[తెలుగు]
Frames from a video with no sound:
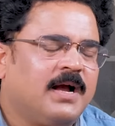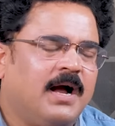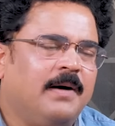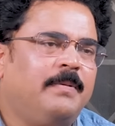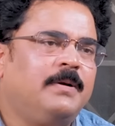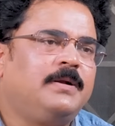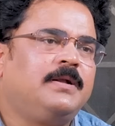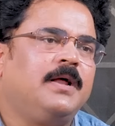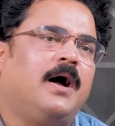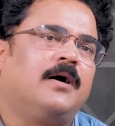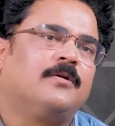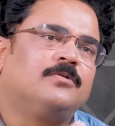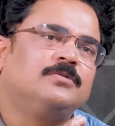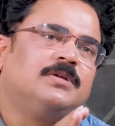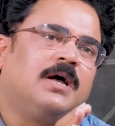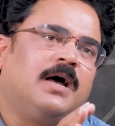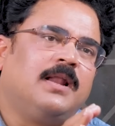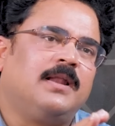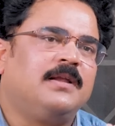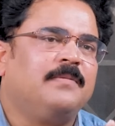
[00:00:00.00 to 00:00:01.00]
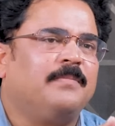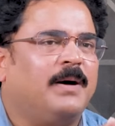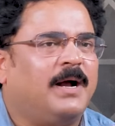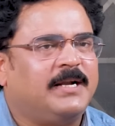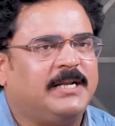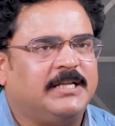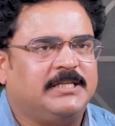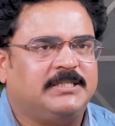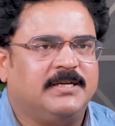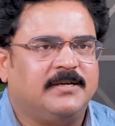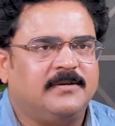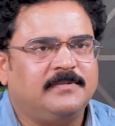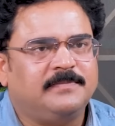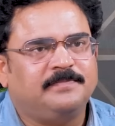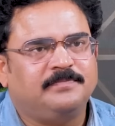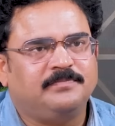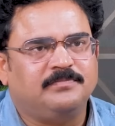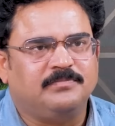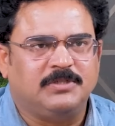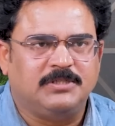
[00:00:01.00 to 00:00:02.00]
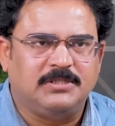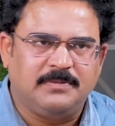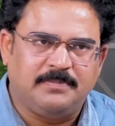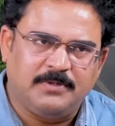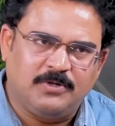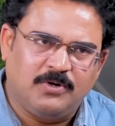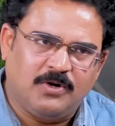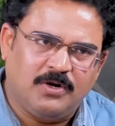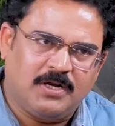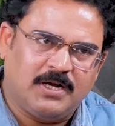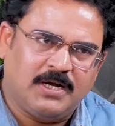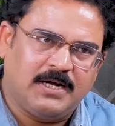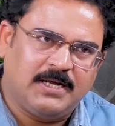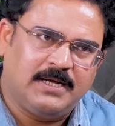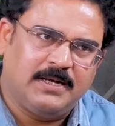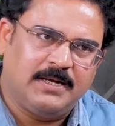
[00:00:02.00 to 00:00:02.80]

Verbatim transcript: కాబట్టి ఆ రోజు ఆల్రెడీ మాట ఇచ్చారు బీజేపీ కోరి